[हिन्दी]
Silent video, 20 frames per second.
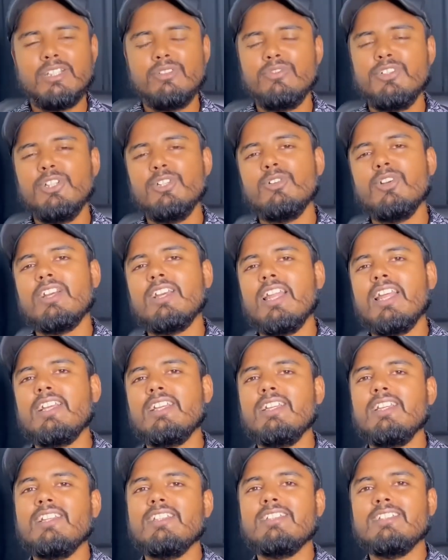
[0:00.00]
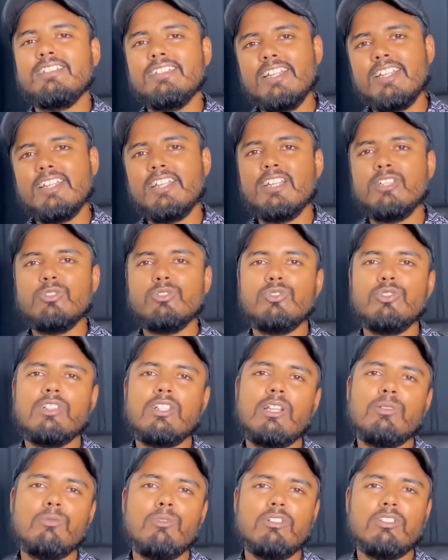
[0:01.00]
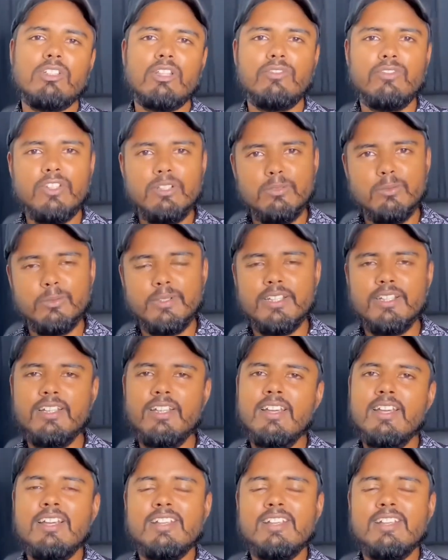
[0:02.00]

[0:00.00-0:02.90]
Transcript: करिए वीडियो को एक लाइक करिए शेयर करिए दोस्तों के साथ व्हाट्सएप फेसबुक के